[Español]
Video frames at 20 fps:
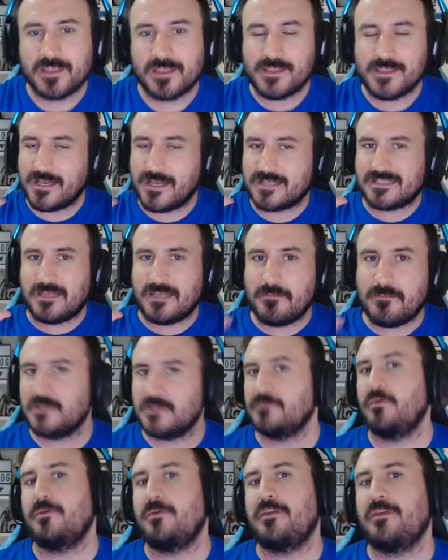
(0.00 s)
y en este
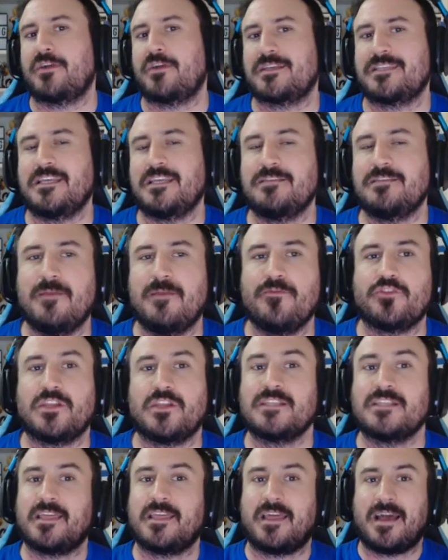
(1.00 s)
mismo vídeo que estáis viendo
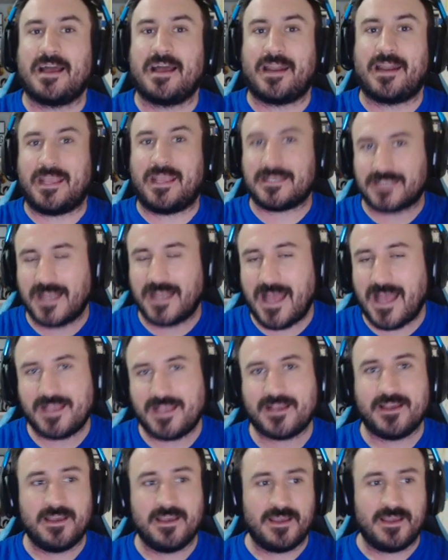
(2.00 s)
tenéis que dejar ese like,
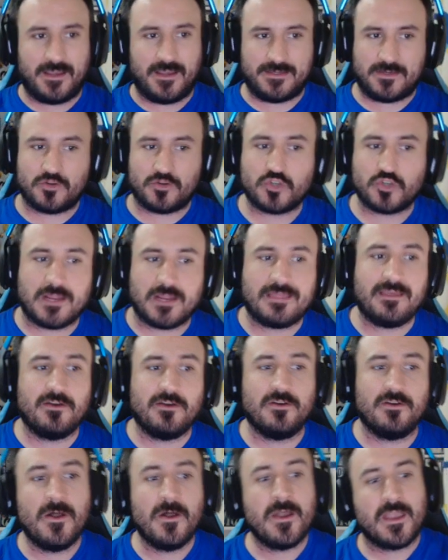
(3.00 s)
esta
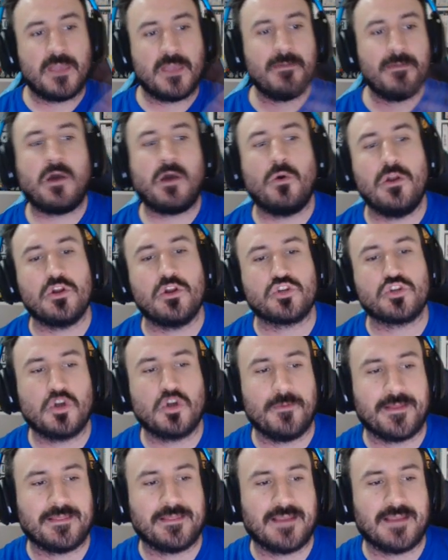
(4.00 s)
suscripción, y bajo en los
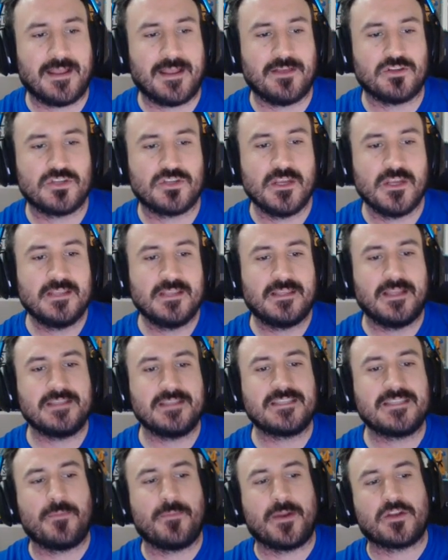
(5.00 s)
comentarios tenéis
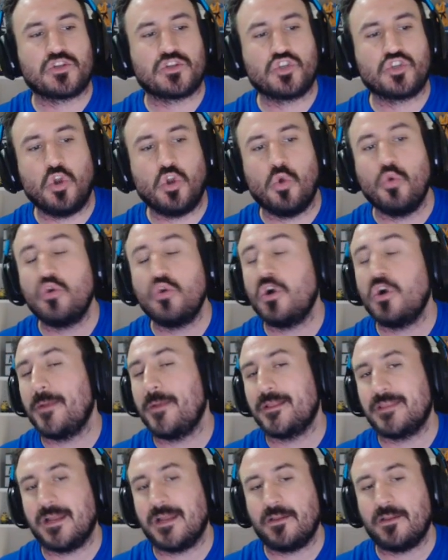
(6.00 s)
que poner solo un
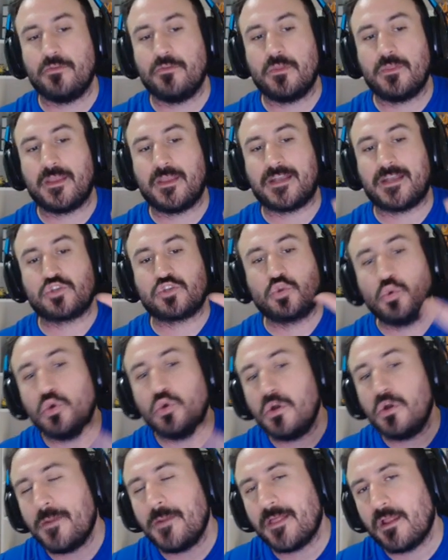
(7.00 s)
comentario donde indiques tu
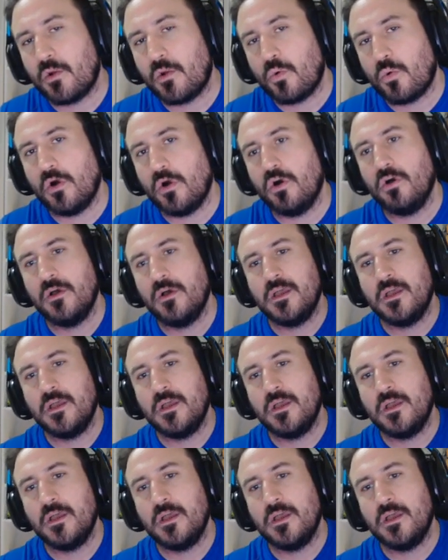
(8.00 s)
nombre del juego